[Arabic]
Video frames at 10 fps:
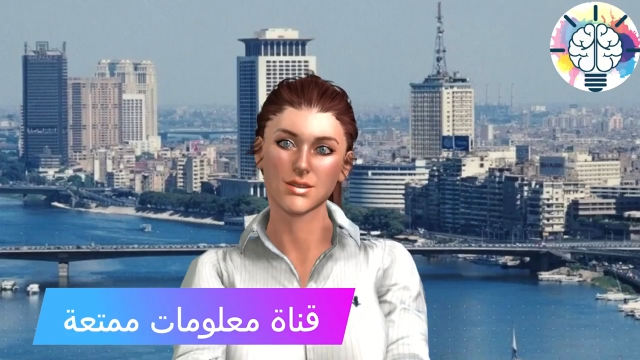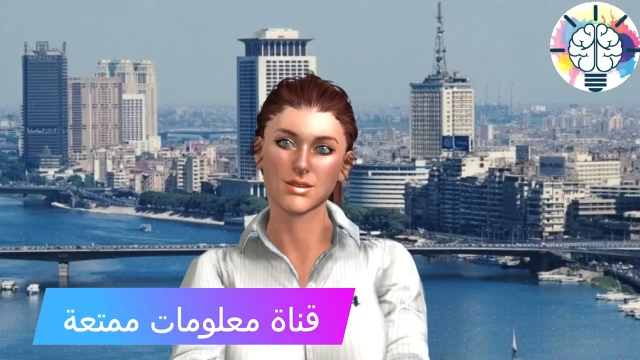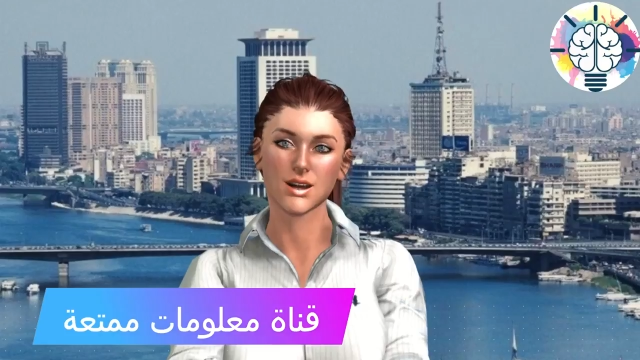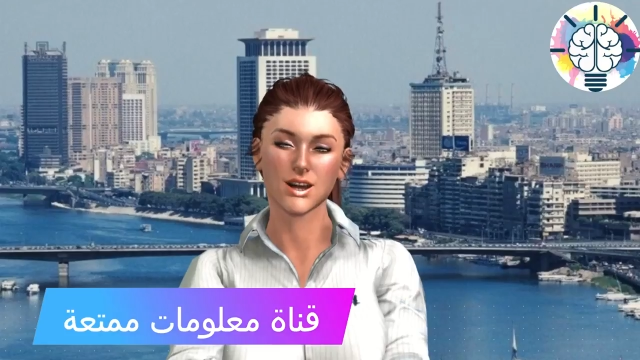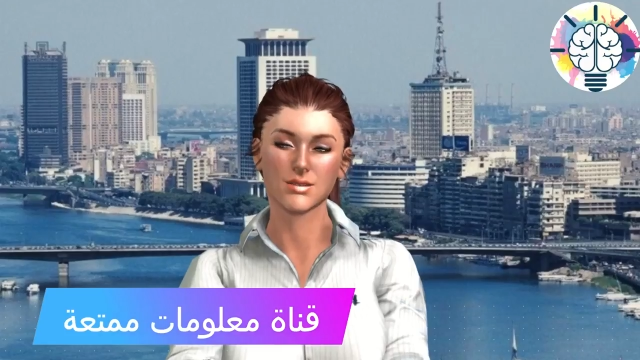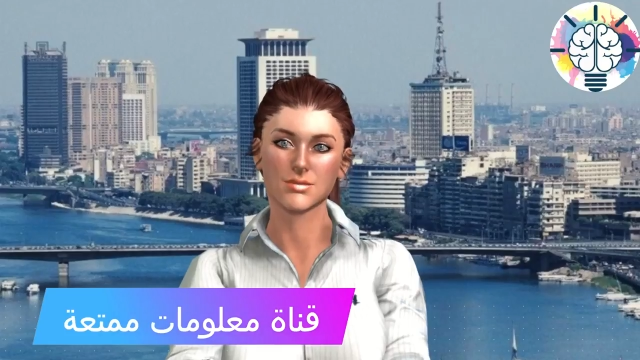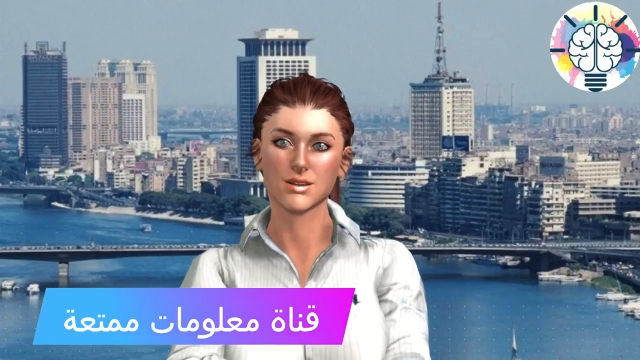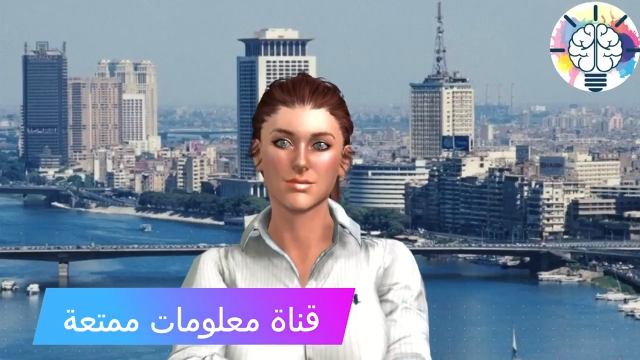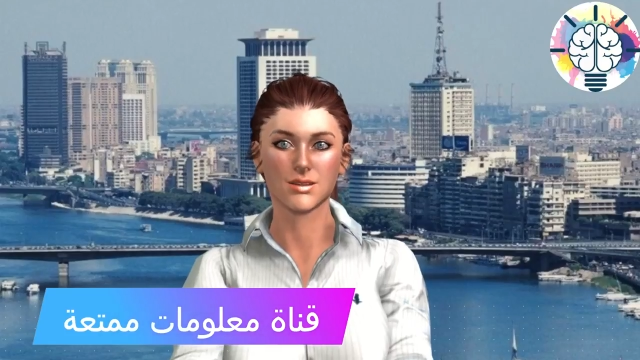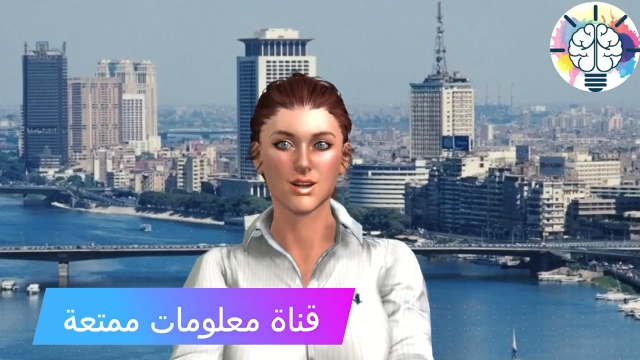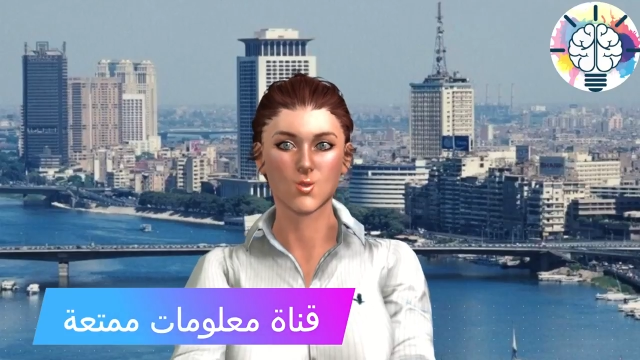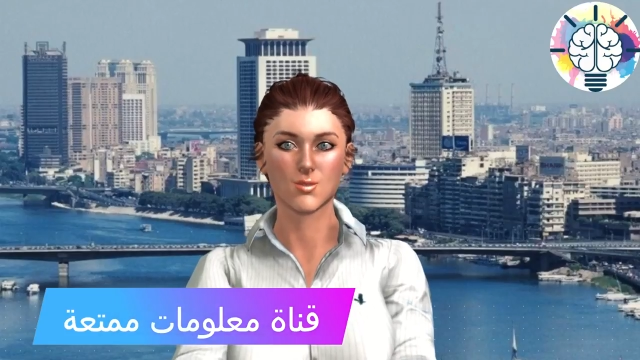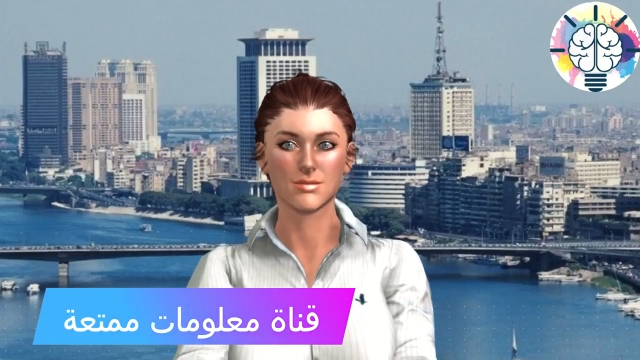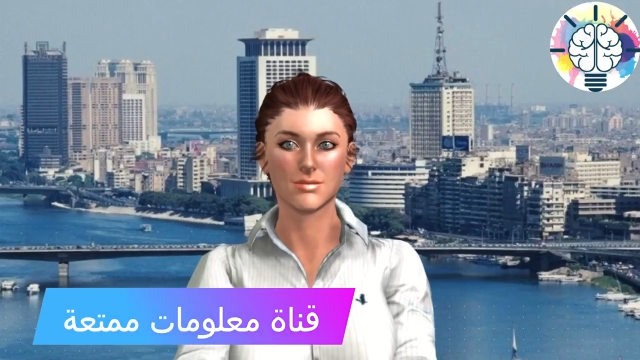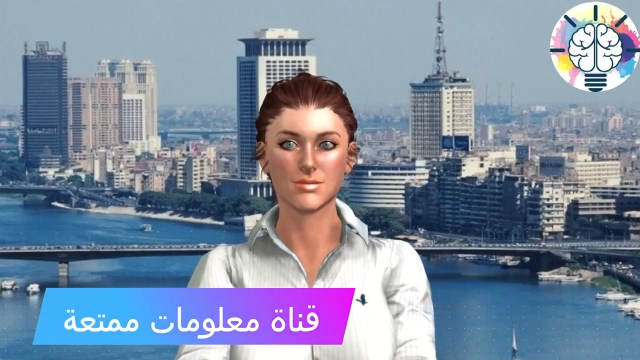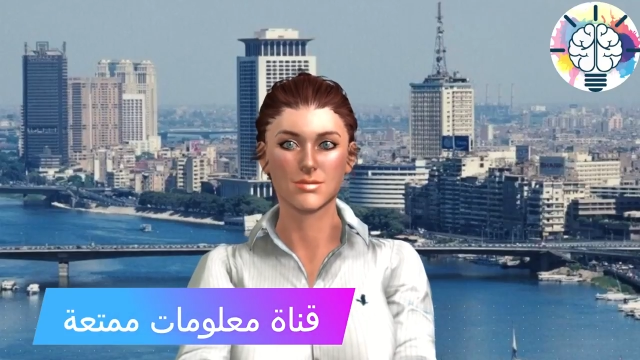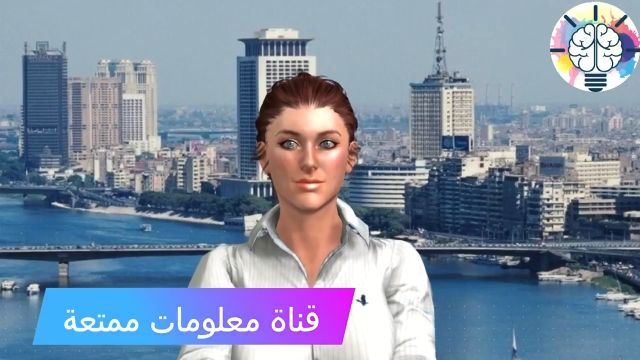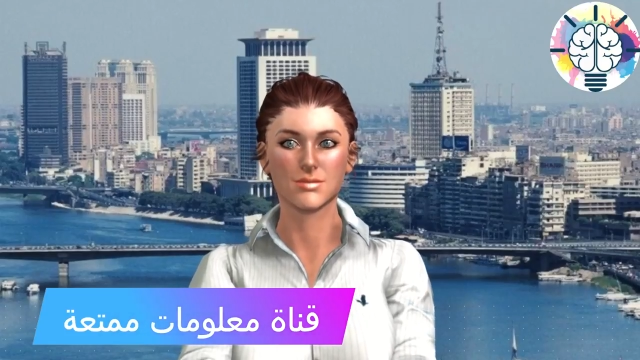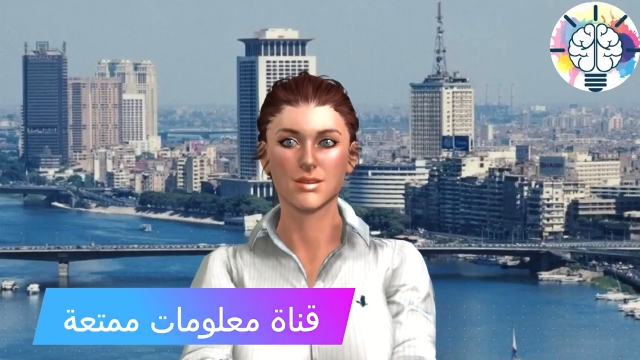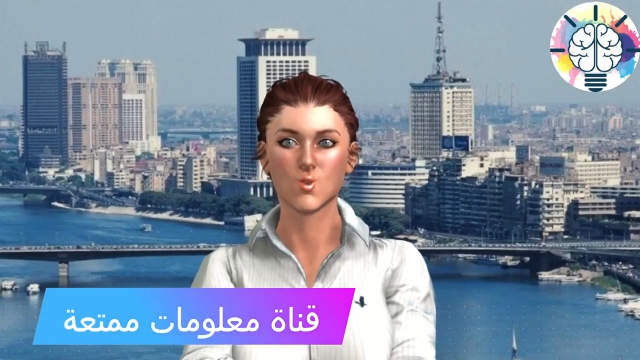ارتفاع في الفاتورة
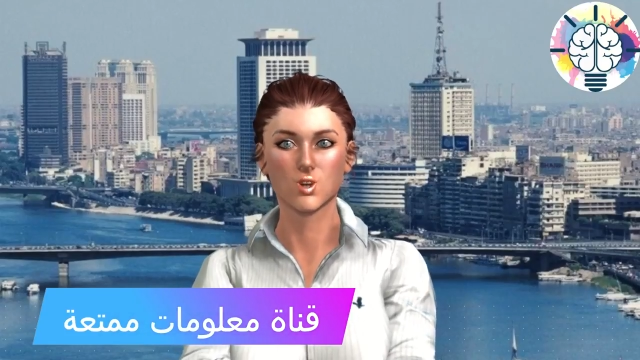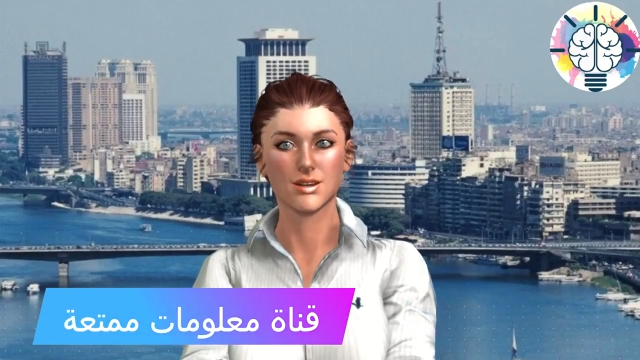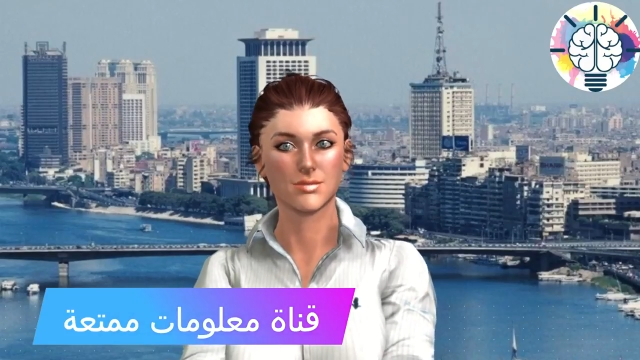وفي